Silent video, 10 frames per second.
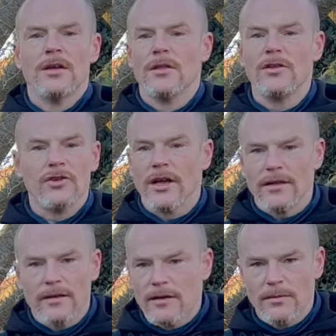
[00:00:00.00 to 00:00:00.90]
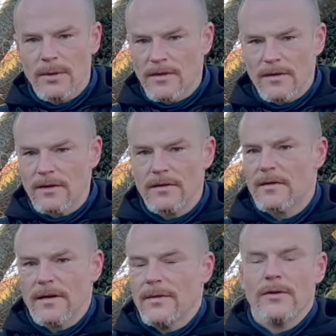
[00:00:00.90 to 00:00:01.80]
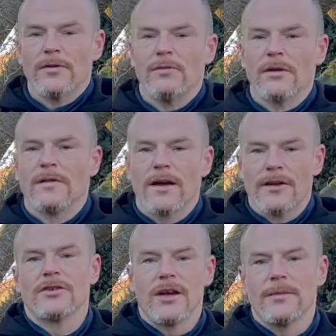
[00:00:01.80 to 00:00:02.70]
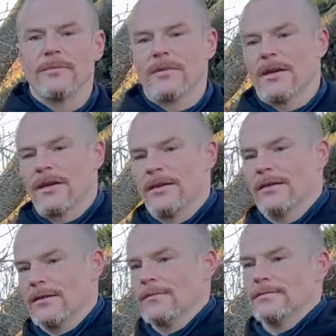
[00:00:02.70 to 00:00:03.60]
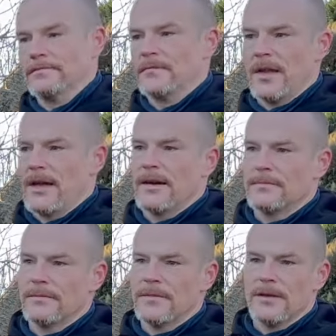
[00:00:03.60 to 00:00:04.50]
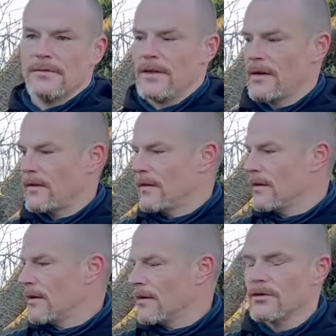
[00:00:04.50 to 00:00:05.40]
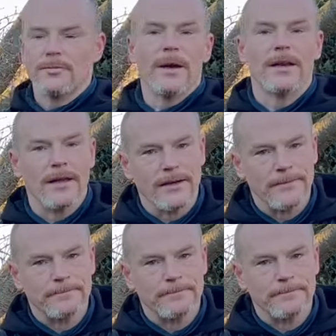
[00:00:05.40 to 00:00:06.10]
Nicht schlechter, nicht besser. Es ist einfach nur Zahnscheiben gegen, naja, wie heißen die Dinger? Sperrklinken.